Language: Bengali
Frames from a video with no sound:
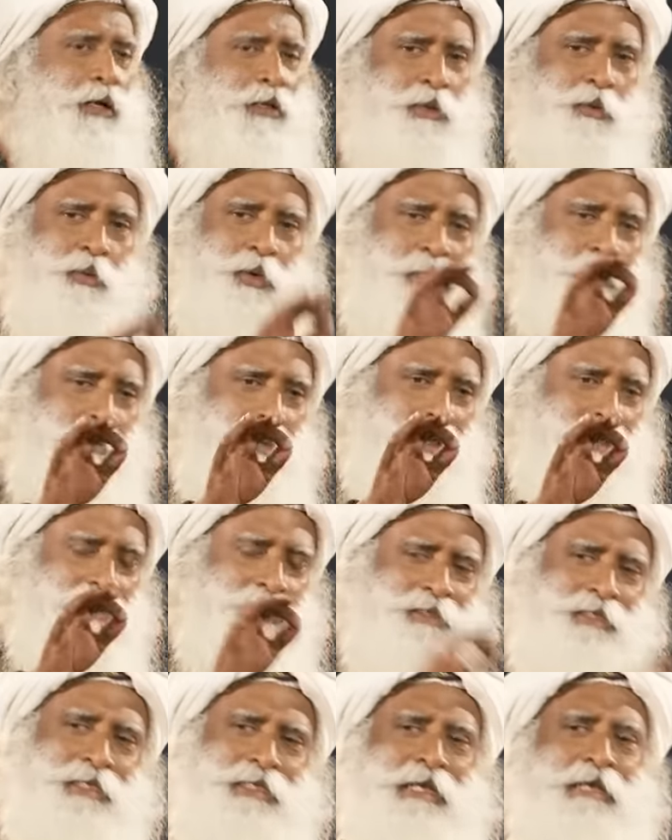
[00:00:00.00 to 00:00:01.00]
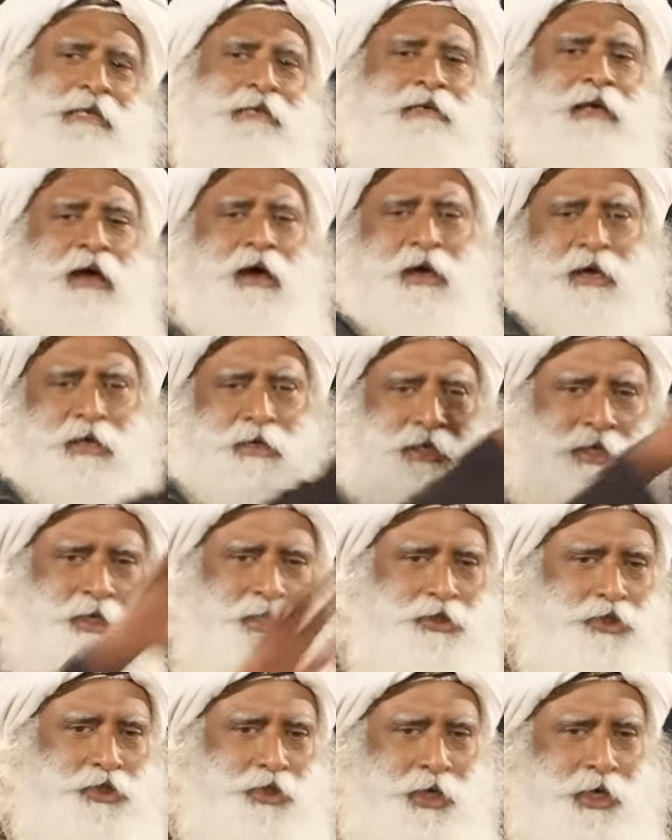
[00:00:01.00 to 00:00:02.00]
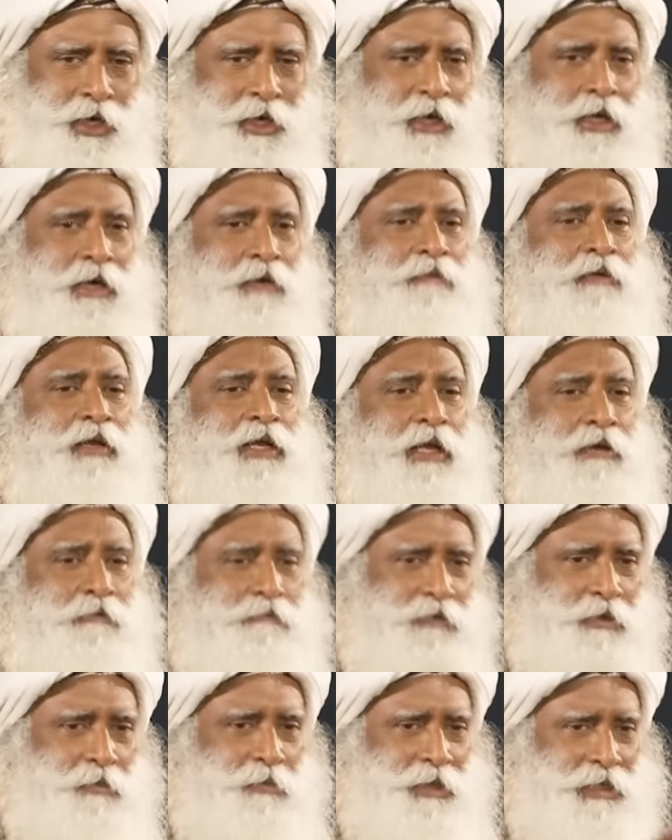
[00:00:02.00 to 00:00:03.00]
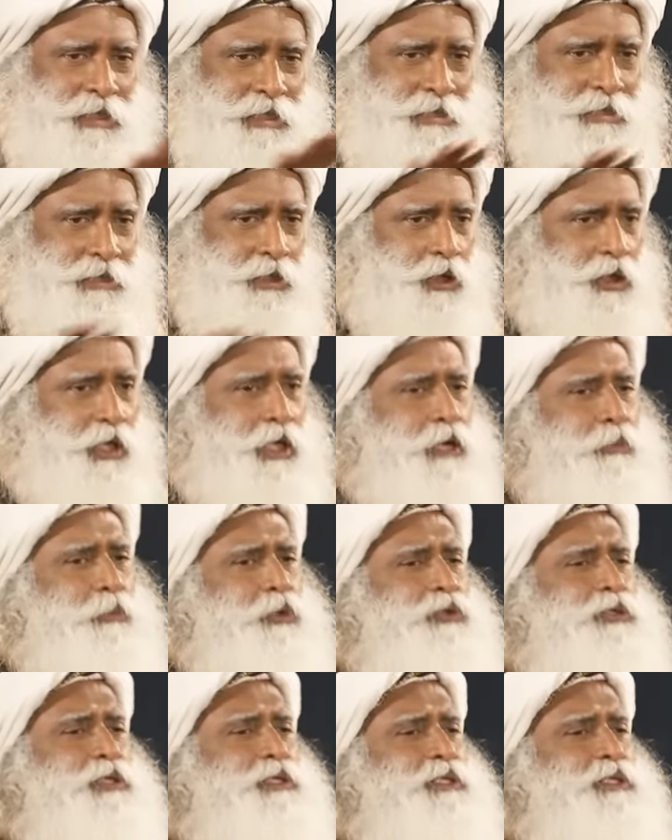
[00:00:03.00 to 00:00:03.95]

একটা জায়গা তো নয় একটা গোটা দেশ যখন এটা নিয়ে কথা বলছে